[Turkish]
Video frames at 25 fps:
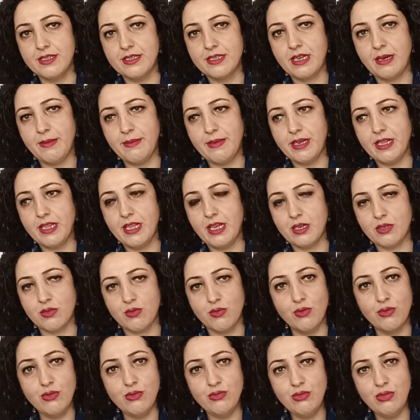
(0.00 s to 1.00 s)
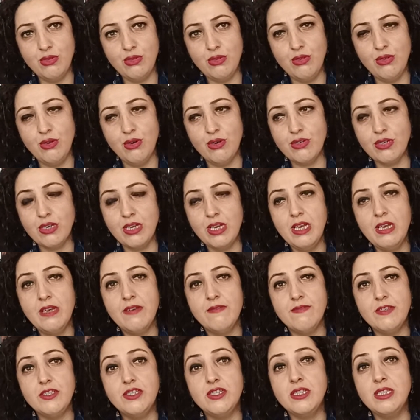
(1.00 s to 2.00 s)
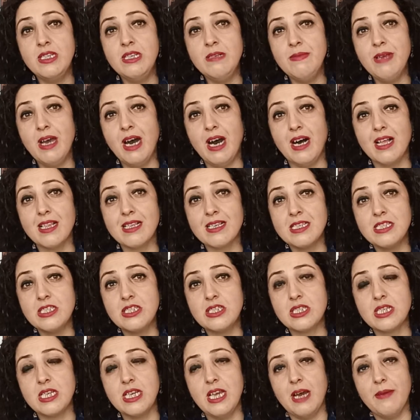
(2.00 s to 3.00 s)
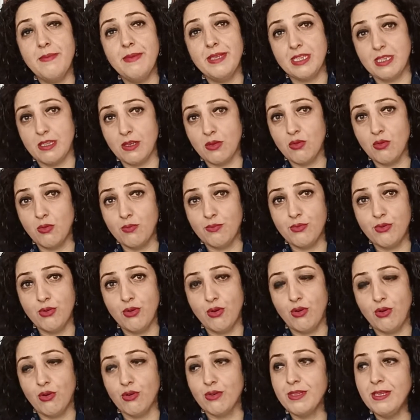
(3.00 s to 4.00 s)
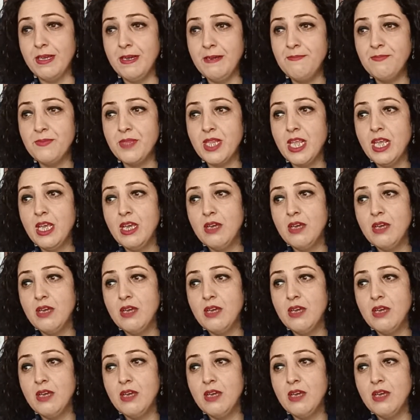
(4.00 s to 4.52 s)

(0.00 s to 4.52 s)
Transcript: kameralar görüntülüyor ve ciddi bir alkış kıyamet de kopuyor orada.